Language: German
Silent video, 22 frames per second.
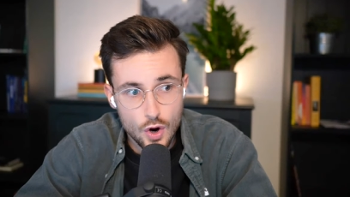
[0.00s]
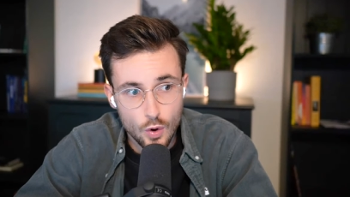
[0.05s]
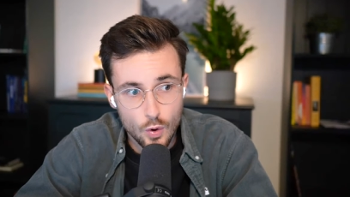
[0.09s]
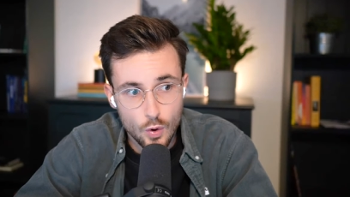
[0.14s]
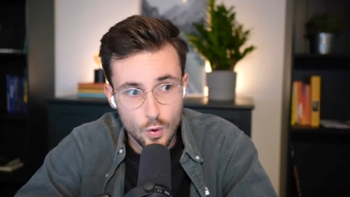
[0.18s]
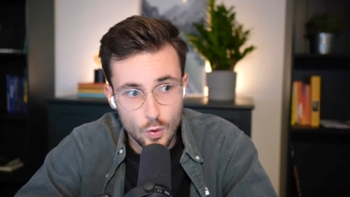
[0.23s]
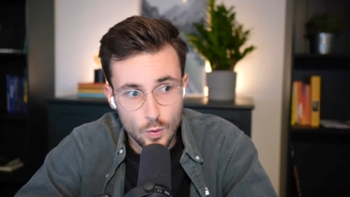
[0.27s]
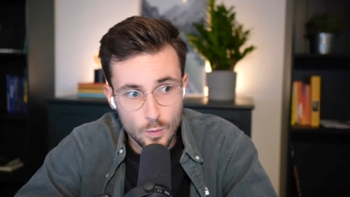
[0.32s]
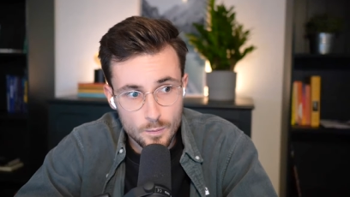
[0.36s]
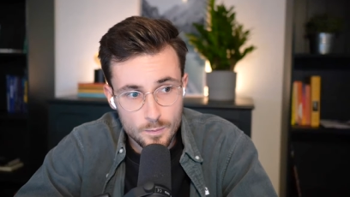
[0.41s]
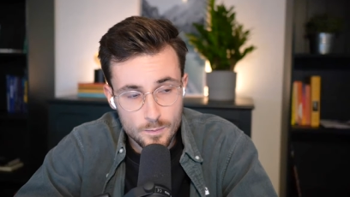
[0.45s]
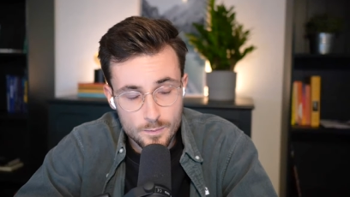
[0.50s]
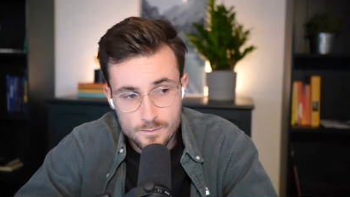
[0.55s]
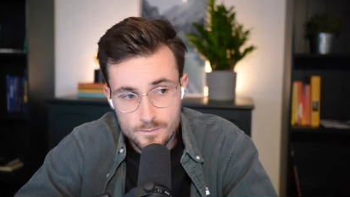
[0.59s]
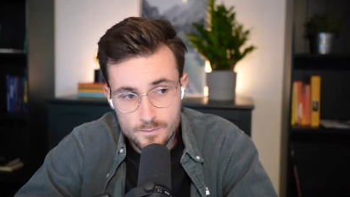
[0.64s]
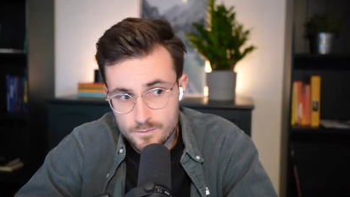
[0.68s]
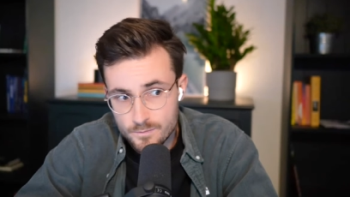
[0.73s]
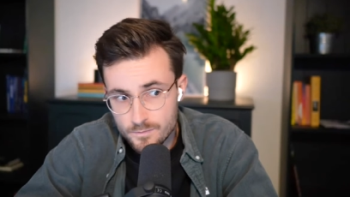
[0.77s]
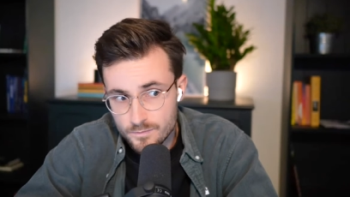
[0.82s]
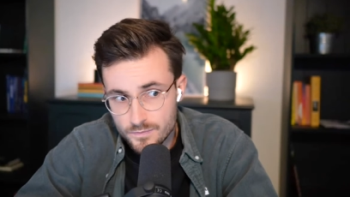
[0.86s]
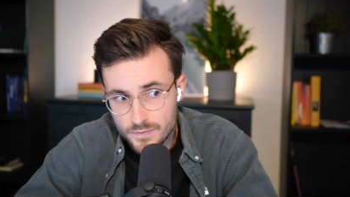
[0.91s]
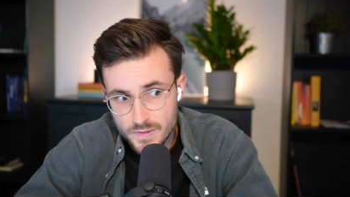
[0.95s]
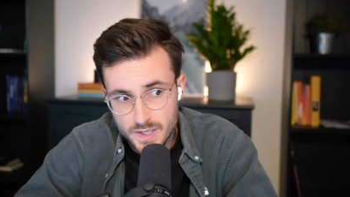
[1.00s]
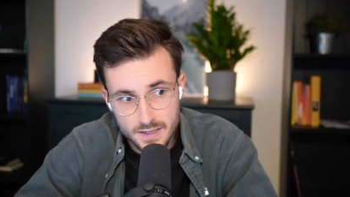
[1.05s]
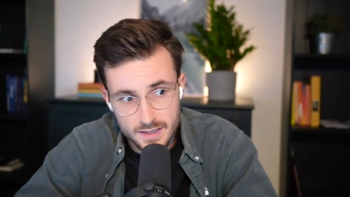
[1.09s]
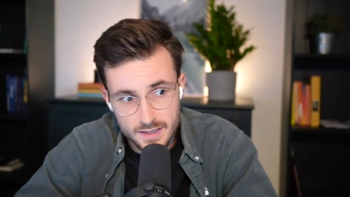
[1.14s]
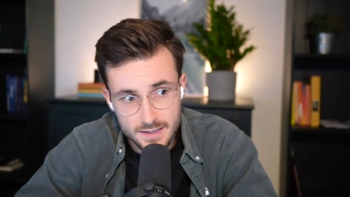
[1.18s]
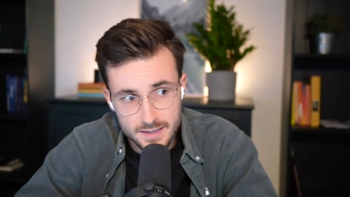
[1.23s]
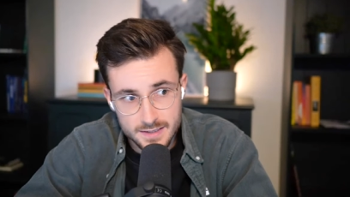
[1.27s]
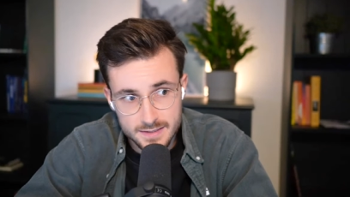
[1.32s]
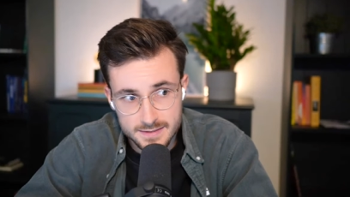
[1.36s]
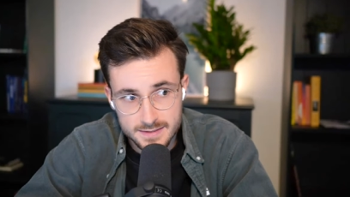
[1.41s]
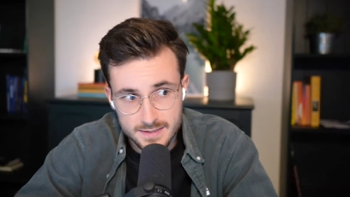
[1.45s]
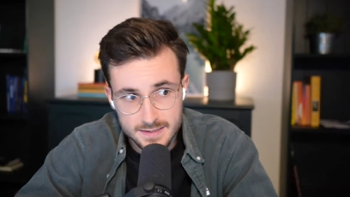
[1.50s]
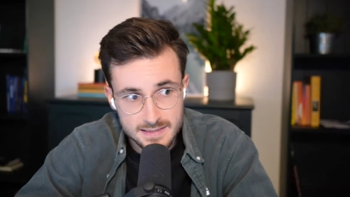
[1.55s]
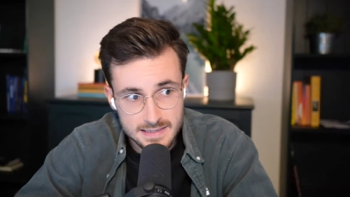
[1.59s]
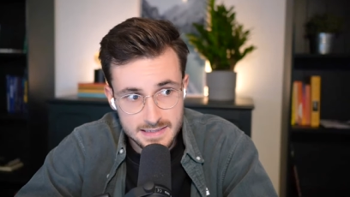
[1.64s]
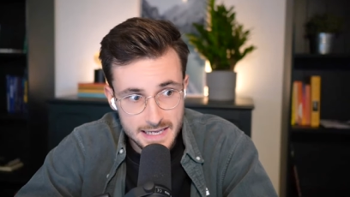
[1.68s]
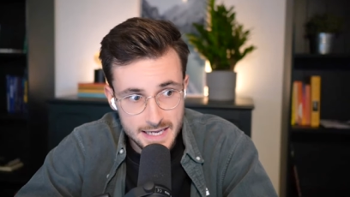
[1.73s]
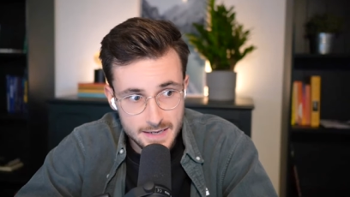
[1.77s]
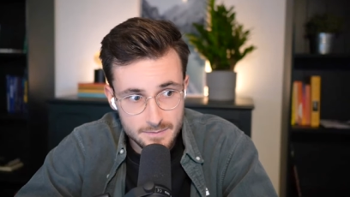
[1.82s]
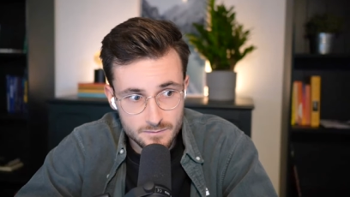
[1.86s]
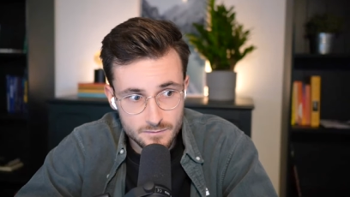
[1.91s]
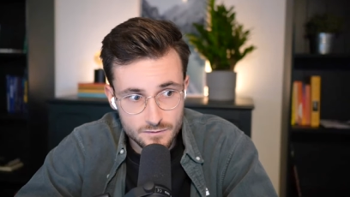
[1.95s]
um äh, das
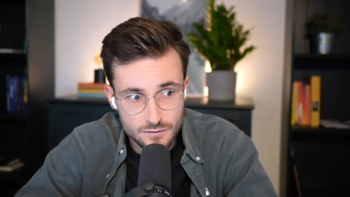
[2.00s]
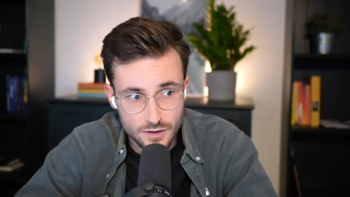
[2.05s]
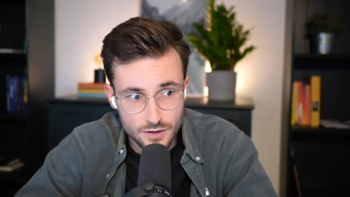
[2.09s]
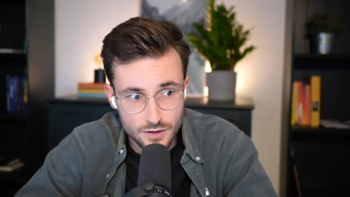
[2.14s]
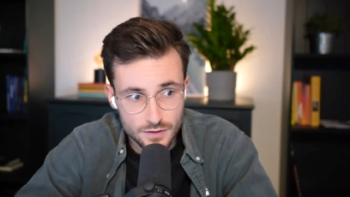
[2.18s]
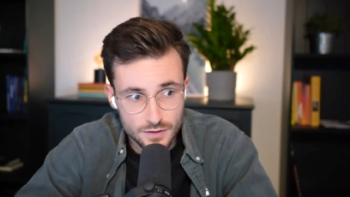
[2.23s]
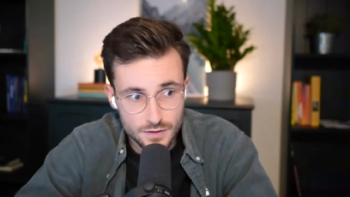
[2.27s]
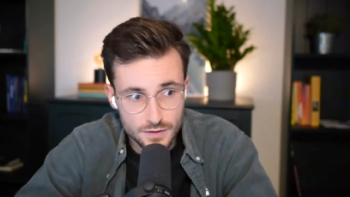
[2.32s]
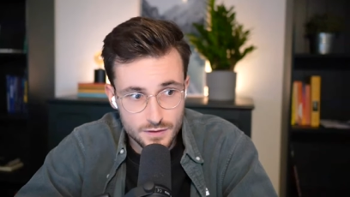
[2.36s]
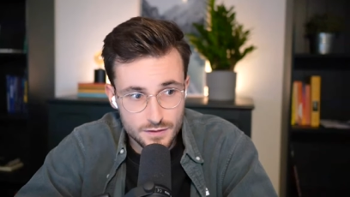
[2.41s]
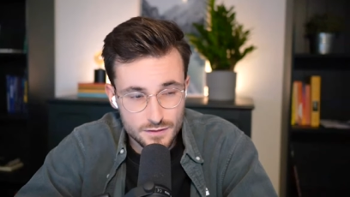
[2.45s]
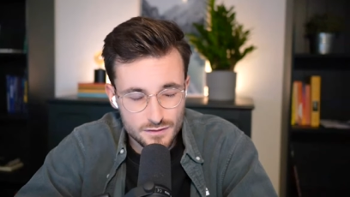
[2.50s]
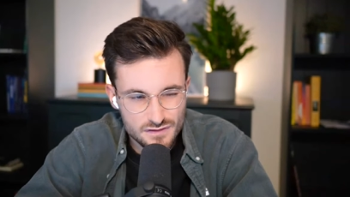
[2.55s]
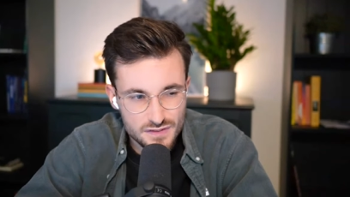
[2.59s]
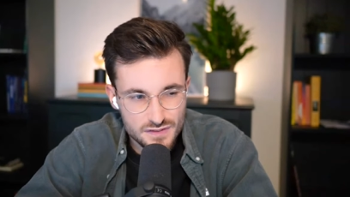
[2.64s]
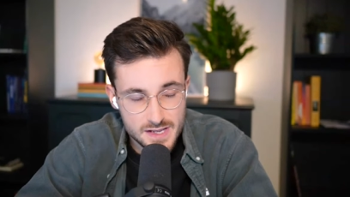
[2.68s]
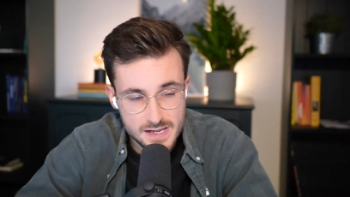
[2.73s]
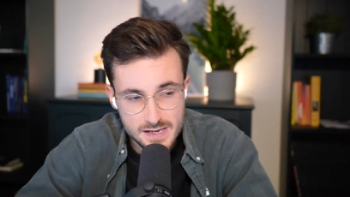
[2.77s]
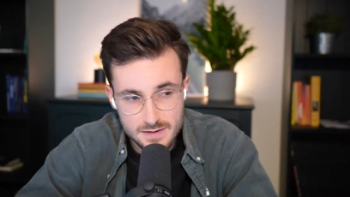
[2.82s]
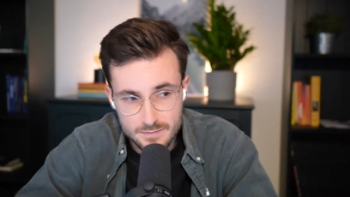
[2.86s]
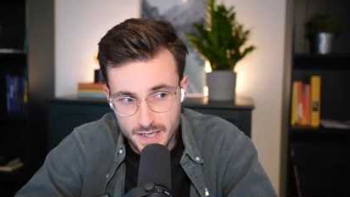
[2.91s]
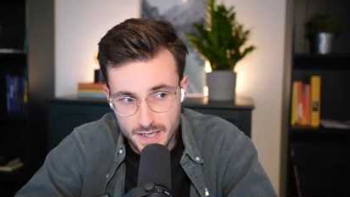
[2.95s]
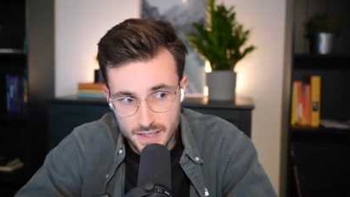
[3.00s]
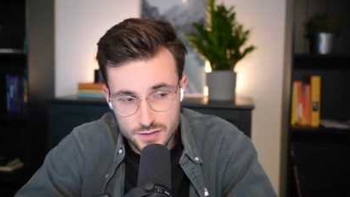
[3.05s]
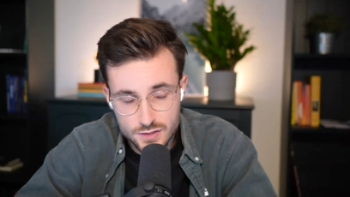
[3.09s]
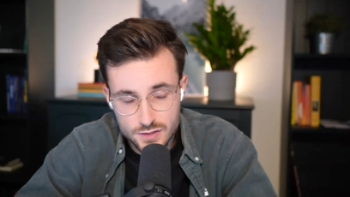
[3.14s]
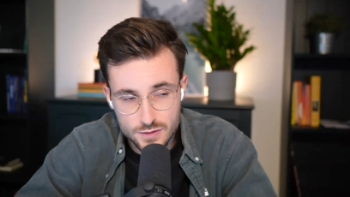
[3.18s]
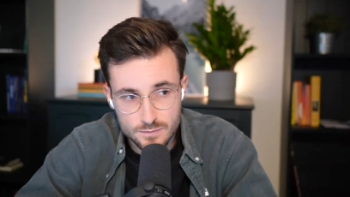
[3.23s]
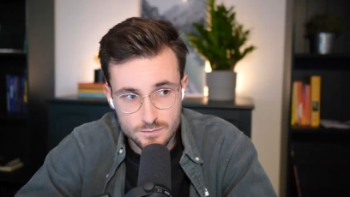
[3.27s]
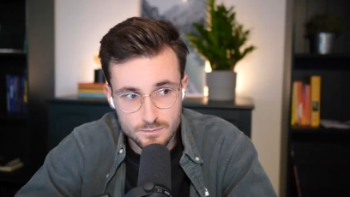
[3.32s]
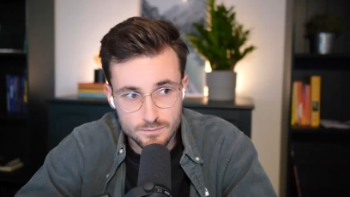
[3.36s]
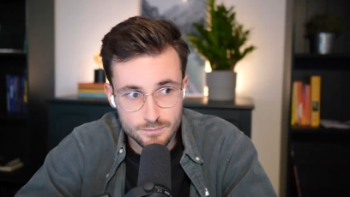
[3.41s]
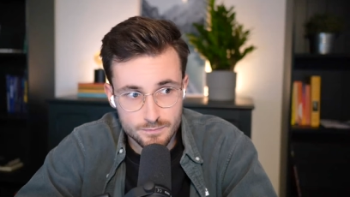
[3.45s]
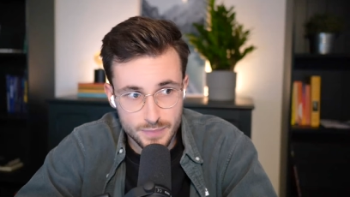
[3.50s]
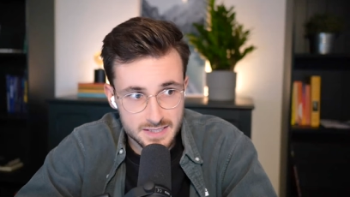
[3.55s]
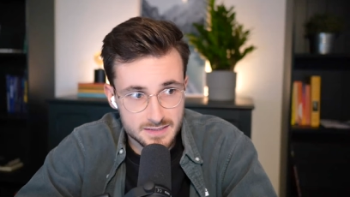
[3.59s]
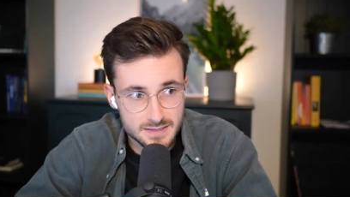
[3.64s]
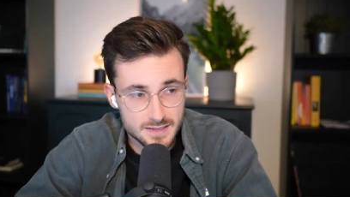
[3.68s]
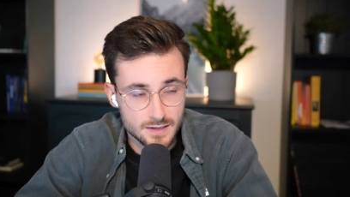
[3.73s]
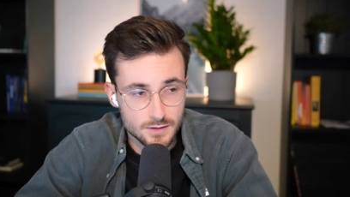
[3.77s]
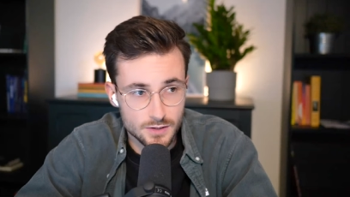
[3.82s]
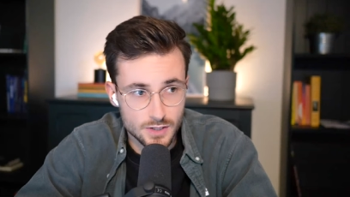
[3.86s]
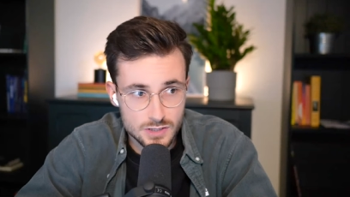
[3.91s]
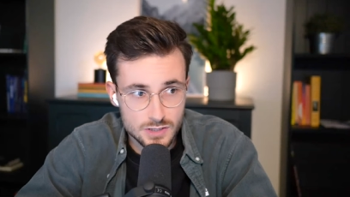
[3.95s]
Leben von vielen Menschen
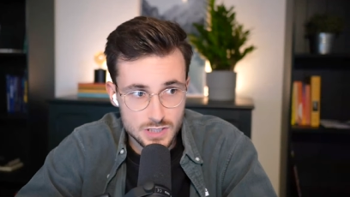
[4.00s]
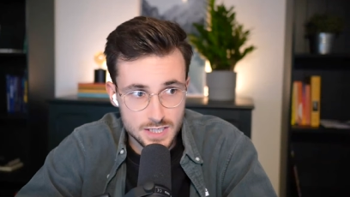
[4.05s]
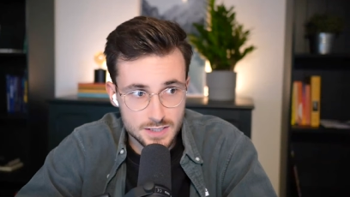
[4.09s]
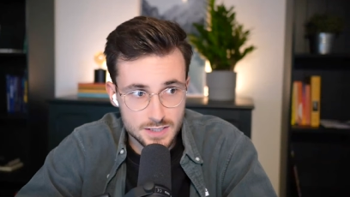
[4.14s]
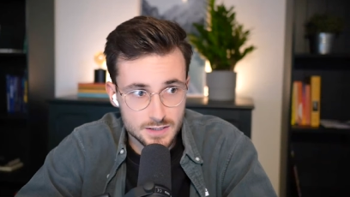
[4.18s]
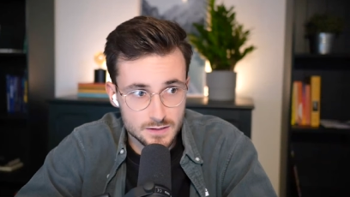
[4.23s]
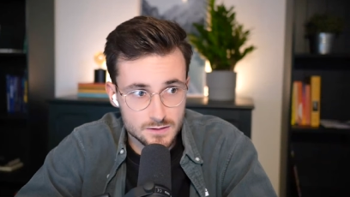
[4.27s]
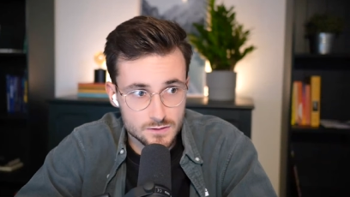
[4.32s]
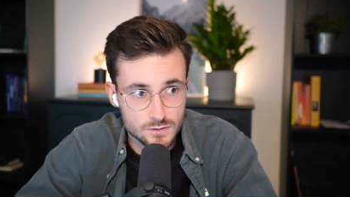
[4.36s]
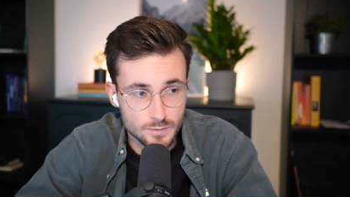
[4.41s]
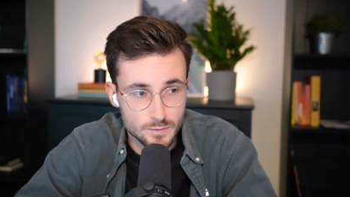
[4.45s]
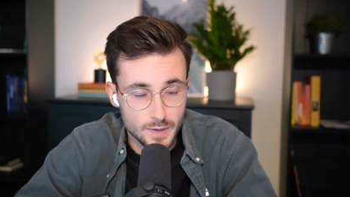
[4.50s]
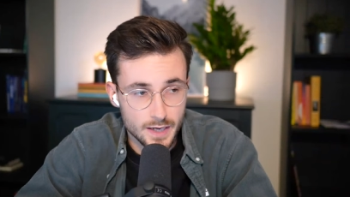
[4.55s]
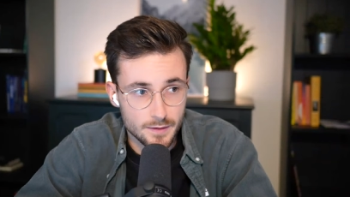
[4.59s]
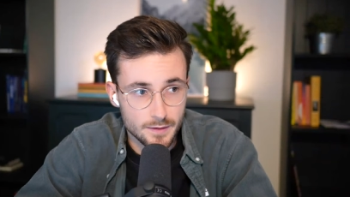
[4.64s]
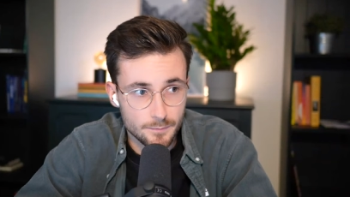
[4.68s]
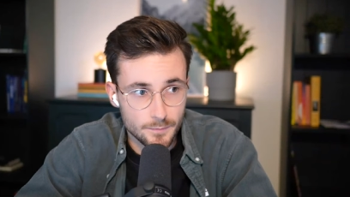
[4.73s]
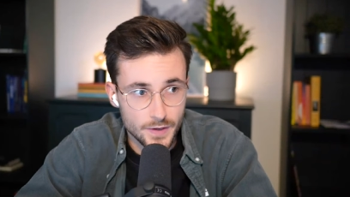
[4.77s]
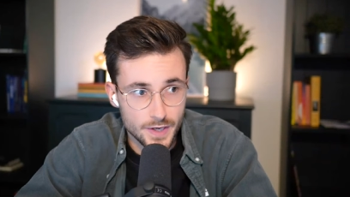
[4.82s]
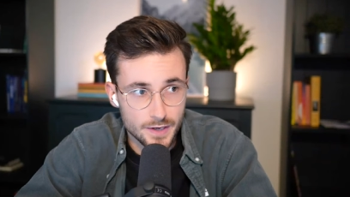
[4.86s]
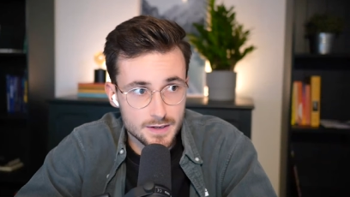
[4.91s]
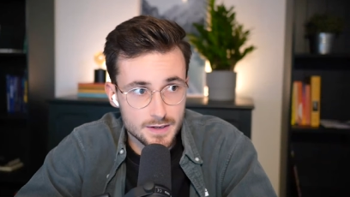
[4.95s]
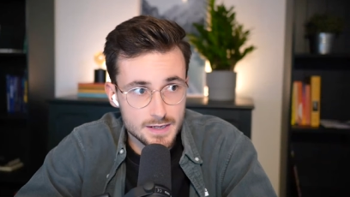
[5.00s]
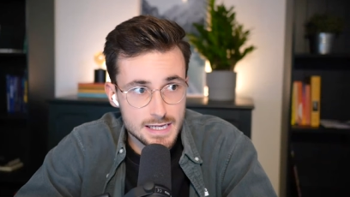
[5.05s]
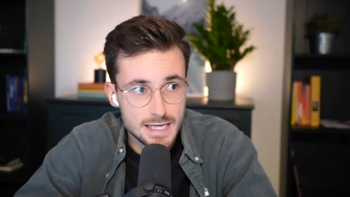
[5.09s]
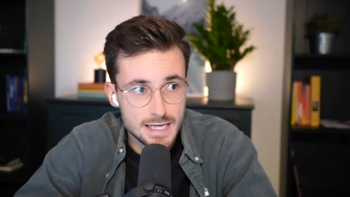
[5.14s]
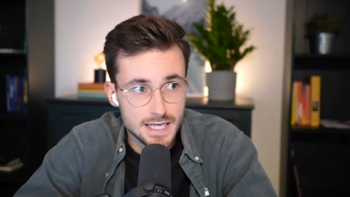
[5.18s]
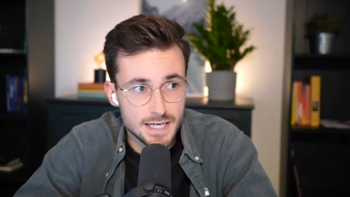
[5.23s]
besser oder schlechter zu machen. Ja?